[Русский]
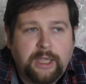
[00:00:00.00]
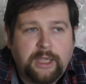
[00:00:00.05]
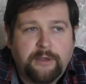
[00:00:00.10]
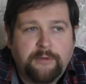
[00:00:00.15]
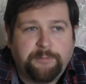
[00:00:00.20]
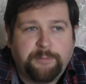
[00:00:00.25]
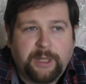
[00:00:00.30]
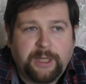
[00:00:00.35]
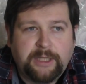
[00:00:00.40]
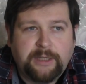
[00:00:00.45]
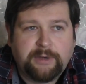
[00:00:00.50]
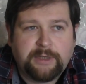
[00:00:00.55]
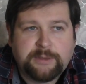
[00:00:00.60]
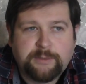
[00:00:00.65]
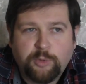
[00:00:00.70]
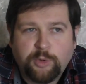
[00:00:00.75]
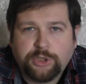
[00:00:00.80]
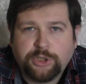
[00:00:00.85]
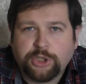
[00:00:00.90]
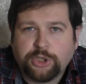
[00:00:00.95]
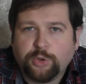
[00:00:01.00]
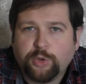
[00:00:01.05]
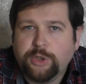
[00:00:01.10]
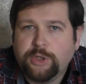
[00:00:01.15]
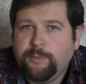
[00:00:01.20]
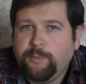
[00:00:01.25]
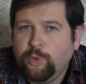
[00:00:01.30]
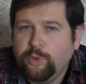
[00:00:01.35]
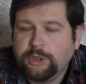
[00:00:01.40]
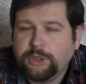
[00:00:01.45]
И вполне возможно, что
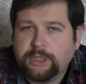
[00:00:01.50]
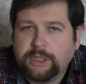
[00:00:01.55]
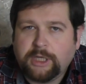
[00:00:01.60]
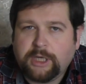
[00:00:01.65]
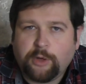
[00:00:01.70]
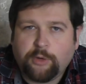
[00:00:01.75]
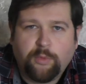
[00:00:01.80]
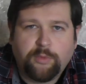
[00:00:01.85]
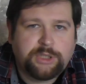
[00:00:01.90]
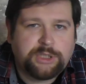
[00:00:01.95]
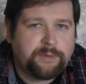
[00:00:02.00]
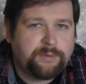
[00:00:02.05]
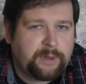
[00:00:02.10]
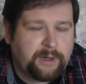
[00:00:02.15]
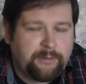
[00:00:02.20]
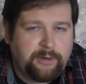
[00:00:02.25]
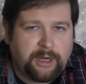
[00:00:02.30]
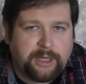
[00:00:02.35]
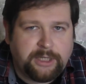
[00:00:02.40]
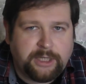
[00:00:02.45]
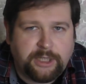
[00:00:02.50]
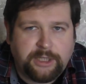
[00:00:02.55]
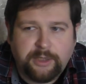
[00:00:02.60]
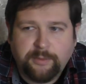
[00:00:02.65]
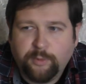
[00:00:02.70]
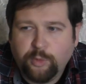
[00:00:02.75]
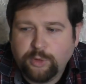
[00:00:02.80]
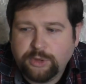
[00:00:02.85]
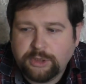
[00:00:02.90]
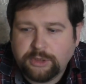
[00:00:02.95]
не будет никакого шифрования, не
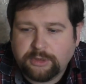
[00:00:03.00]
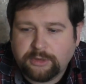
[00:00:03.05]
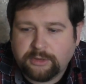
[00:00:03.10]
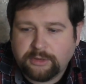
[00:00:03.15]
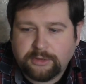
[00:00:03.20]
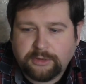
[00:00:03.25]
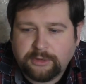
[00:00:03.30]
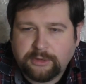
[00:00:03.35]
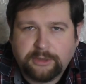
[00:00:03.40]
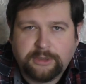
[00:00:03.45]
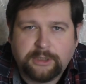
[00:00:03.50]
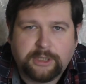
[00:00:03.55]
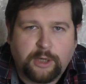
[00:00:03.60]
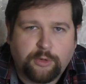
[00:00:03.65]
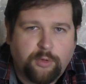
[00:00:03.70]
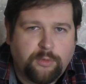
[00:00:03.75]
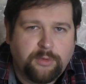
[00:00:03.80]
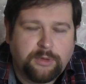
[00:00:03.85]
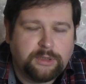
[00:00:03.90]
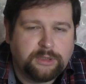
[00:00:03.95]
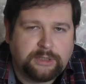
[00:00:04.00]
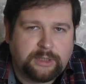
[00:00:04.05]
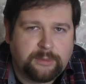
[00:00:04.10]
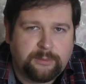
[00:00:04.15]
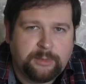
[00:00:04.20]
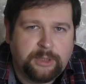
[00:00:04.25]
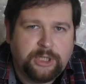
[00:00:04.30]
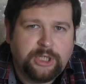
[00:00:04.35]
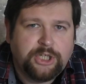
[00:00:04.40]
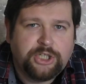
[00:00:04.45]
будет э, никакого
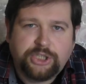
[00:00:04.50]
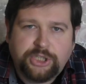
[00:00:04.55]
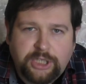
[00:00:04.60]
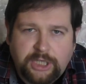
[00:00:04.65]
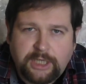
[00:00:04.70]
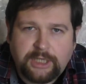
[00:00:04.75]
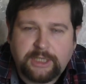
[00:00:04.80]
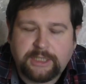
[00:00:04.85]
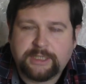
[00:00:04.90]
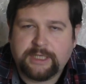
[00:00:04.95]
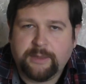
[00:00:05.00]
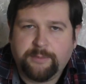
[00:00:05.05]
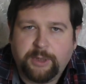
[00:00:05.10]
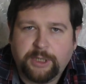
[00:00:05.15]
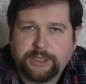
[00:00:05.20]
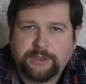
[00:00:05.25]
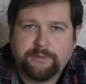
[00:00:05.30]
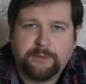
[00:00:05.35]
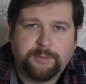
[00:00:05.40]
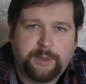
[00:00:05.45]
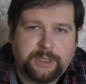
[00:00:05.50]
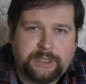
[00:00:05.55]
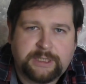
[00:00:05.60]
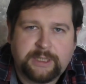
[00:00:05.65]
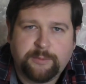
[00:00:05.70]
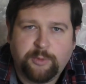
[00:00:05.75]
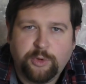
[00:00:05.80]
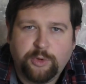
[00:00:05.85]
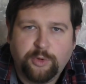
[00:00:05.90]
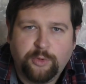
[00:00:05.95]
там штирлица, опять же, вы перед
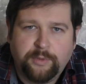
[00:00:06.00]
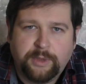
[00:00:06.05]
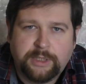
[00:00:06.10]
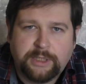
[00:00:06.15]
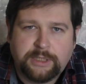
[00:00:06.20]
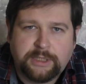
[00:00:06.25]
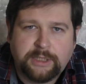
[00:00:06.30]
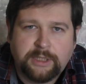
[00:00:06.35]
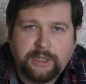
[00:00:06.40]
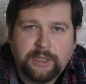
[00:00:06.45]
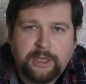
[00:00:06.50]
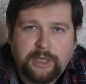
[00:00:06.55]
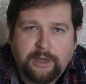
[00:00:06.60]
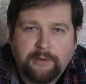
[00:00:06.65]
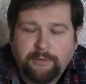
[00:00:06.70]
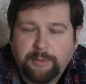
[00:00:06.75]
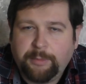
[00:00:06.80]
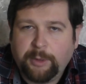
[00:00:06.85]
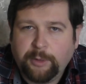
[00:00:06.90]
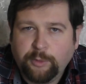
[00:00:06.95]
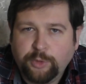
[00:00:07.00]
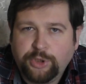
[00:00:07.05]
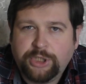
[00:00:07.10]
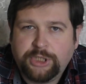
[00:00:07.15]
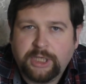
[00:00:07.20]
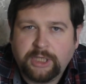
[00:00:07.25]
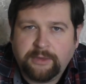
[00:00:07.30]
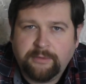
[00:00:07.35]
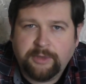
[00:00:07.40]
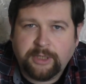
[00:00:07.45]
собой не увидите. Вы
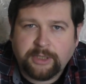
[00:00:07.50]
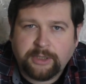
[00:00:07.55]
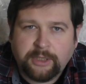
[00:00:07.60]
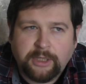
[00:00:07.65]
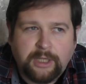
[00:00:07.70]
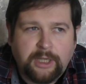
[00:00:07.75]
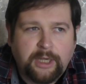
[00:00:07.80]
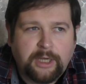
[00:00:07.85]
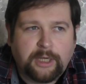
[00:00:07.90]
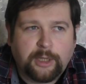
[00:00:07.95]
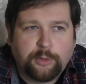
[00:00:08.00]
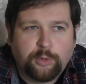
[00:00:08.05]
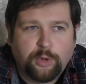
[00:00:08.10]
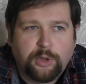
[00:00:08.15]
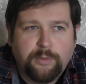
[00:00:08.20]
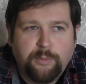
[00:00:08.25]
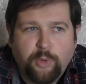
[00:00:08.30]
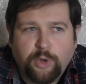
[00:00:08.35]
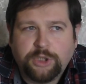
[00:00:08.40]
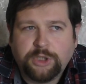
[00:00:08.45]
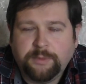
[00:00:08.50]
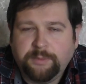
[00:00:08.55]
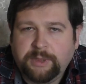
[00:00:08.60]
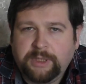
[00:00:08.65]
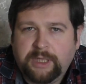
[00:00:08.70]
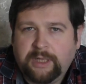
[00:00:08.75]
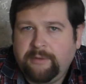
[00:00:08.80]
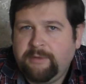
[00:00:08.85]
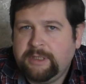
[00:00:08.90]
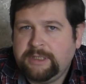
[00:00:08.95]
получите ответ, который, может
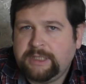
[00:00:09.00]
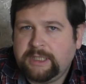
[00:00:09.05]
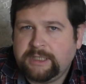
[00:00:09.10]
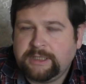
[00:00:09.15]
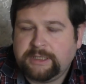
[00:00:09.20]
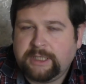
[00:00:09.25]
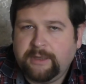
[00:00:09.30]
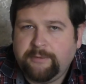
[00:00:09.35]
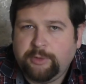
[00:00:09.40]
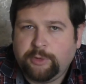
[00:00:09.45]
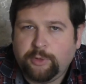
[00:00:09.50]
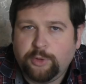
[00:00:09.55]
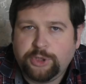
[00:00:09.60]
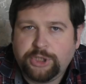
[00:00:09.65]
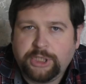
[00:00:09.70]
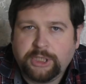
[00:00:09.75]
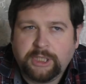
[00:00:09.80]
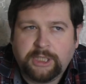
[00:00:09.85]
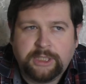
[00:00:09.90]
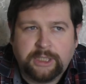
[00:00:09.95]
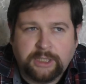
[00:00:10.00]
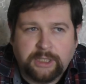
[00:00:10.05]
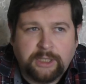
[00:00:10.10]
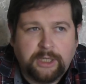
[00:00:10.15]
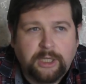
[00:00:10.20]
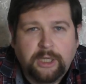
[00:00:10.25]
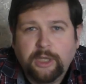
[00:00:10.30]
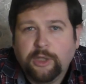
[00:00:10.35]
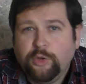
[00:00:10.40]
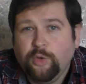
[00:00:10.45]
быть, для вас расставит точки над «и».
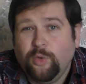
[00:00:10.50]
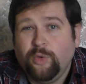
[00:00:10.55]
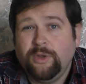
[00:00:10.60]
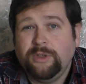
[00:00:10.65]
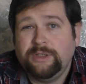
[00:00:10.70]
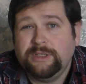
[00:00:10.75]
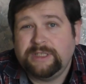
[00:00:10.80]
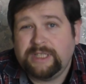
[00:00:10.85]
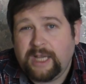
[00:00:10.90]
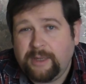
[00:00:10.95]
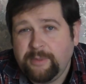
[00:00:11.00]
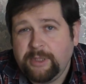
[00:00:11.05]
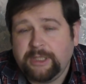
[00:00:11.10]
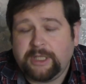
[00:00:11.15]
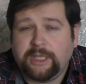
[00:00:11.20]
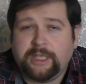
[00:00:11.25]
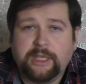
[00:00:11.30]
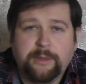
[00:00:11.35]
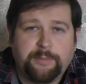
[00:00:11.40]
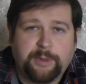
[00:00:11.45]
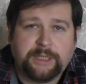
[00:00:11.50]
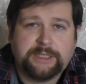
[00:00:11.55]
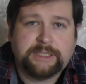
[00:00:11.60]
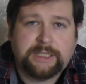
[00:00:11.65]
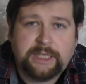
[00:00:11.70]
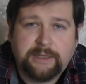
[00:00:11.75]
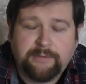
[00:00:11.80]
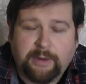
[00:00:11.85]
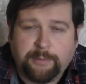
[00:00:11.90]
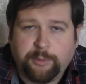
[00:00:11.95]
Ну, самые такие
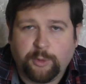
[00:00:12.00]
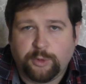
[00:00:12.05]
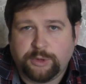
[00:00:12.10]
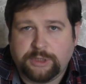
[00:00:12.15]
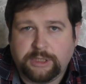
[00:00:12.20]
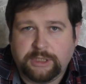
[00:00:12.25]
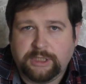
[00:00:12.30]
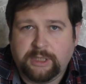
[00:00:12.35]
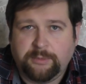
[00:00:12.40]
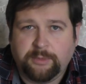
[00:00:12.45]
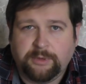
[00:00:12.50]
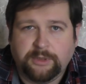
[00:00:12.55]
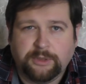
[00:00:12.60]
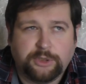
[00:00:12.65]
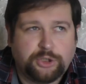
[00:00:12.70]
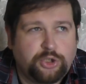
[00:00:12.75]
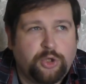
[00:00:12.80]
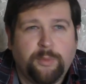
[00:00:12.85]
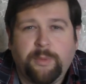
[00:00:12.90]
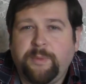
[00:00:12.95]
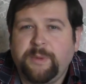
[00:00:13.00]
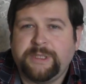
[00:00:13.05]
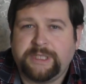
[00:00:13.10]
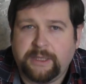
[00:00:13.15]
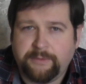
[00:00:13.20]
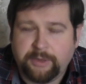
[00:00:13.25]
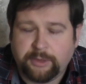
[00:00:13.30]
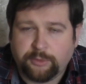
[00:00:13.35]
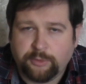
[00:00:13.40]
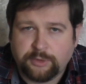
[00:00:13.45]
простые вопросы я бы, чтобы
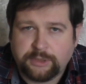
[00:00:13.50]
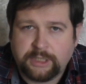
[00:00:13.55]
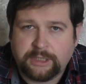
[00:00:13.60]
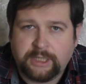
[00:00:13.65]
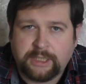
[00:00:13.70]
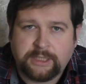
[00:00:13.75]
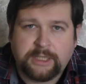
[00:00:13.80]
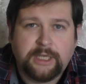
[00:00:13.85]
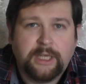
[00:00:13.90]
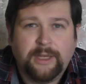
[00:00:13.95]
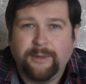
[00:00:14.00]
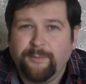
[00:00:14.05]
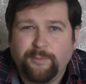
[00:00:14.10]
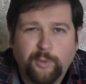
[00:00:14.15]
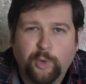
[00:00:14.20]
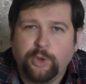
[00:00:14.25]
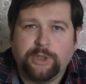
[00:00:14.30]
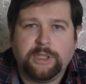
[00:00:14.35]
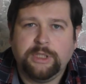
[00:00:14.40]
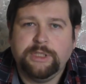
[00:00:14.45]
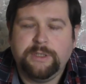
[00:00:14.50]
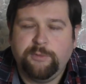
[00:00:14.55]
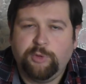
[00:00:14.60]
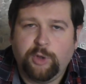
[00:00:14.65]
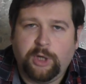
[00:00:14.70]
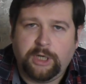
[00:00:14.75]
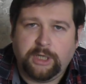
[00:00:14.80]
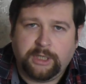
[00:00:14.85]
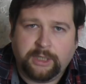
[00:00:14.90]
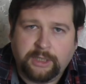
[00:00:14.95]
посоветовал задать, но это
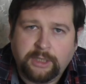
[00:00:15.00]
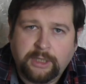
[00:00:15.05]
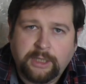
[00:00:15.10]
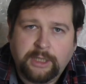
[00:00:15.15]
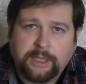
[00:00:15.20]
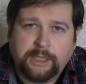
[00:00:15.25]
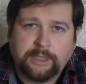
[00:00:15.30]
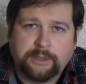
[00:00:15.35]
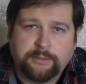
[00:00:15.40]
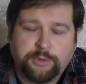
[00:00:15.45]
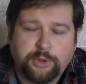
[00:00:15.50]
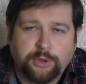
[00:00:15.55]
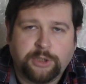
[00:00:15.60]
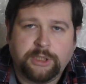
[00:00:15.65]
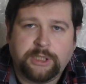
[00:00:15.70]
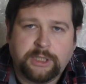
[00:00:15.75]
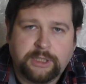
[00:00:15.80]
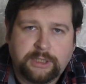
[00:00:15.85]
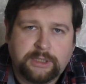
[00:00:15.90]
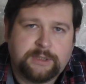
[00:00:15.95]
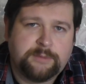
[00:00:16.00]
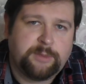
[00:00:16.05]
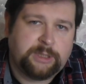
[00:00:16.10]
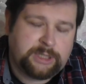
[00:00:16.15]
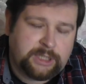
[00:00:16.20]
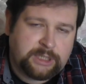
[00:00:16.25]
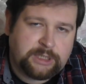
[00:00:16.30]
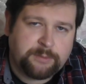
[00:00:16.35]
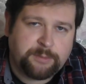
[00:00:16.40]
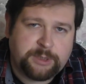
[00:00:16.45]
индивидуально. Это все-таки
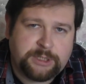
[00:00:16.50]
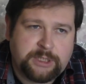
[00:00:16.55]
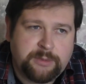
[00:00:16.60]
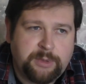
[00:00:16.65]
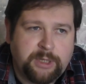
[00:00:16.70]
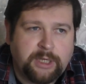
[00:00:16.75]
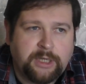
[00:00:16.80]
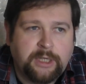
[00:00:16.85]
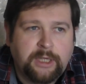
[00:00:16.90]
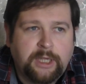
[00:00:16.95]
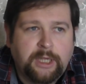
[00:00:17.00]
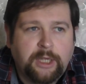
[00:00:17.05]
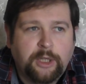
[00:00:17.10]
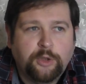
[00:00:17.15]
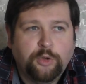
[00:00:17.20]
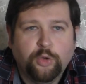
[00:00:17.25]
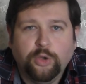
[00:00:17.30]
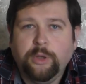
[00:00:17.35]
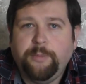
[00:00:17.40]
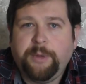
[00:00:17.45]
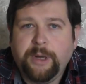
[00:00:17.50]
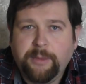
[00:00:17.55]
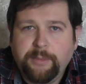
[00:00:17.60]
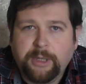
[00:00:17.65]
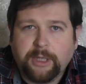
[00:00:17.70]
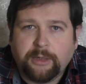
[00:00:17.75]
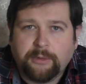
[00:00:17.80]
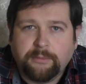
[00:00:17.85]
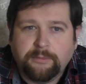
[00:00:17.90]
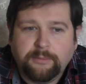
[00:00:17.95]
смотрите по себе. Ну,
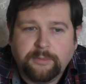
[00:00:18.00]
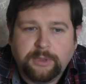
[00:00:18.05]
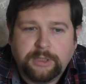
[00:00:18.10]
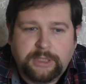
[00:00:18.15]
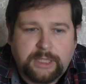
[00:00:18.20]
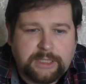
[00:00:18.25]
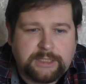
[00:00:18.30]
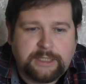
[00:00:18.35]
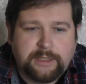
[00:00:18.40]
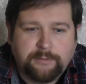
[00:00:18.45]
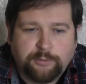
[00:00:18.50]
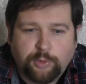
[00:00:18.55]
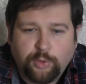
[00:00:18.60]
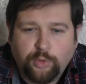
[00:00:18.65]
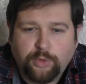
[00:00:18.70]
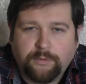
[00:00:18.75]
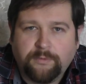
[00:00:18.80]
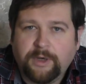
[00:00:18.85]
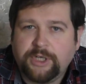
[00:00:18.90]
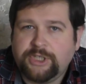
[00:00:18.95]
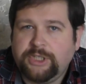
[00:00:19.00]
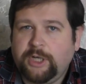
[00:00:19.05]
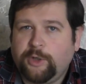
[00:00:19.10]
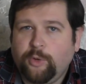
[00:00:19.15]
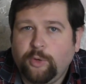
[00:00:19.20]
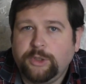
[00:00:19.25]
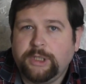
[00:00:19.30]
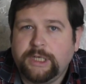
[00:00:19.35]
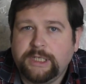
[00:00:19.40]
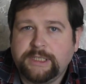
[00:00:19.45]
например, если вдруг ваш
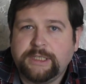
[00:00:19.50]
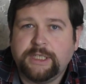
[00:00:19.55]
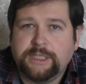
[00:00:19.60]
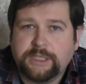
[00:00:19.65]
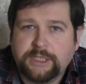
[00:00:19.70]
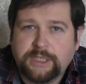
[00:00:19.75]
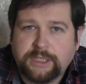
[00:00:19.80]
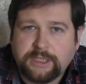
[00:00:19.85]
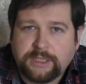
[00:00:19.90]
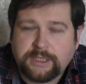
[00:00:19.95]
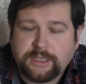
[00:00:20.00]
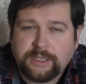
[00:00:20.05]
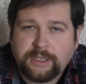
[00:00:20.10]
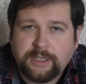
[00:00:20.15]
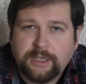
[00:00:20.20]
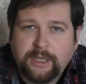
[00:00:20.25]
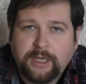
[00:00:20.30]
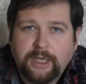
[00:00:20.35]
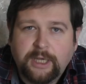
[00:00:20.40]
доход резко снизится.